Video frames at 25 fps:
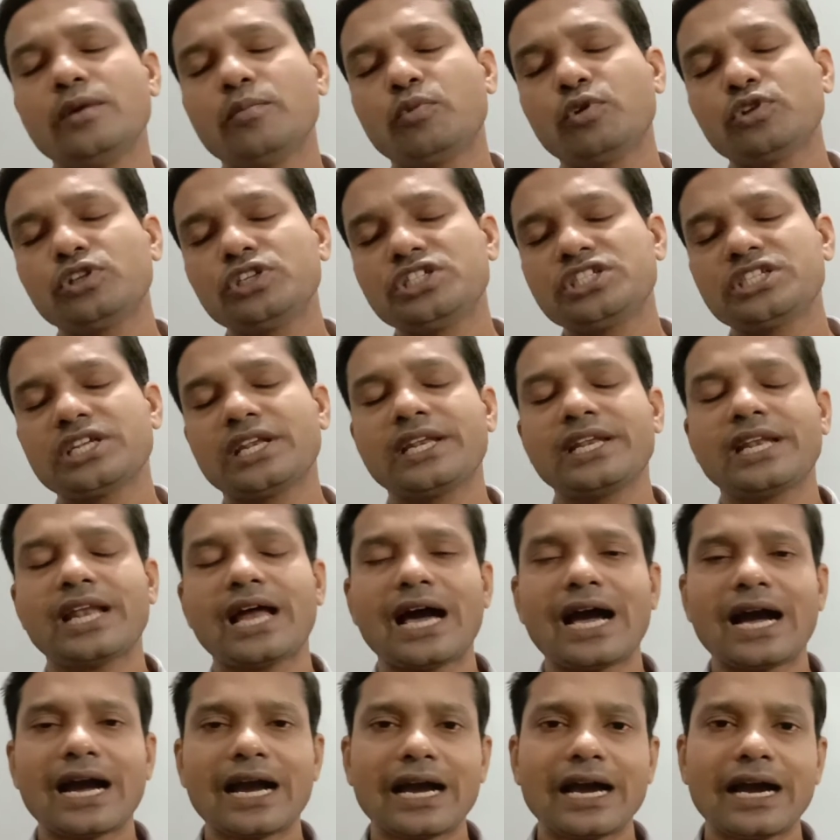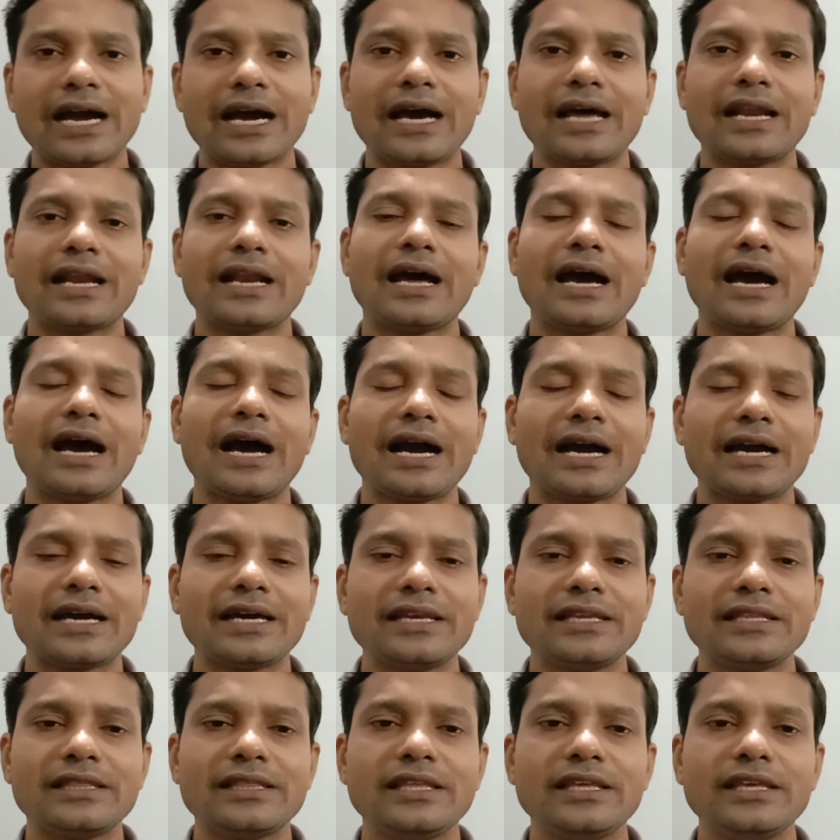প্রতিষ্ঠানের আকার
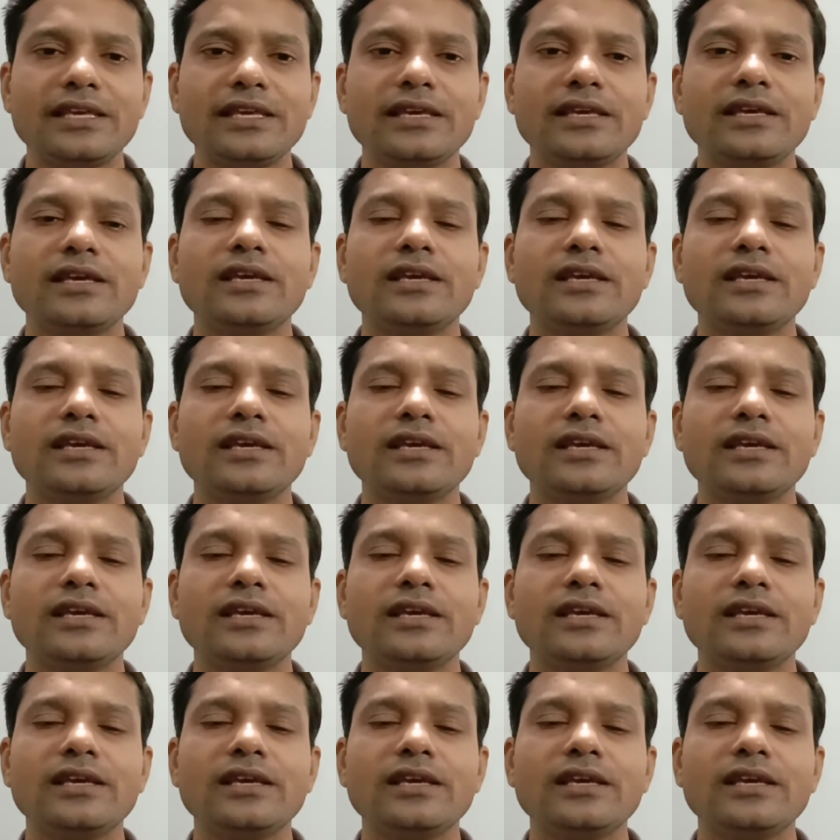আকৃতি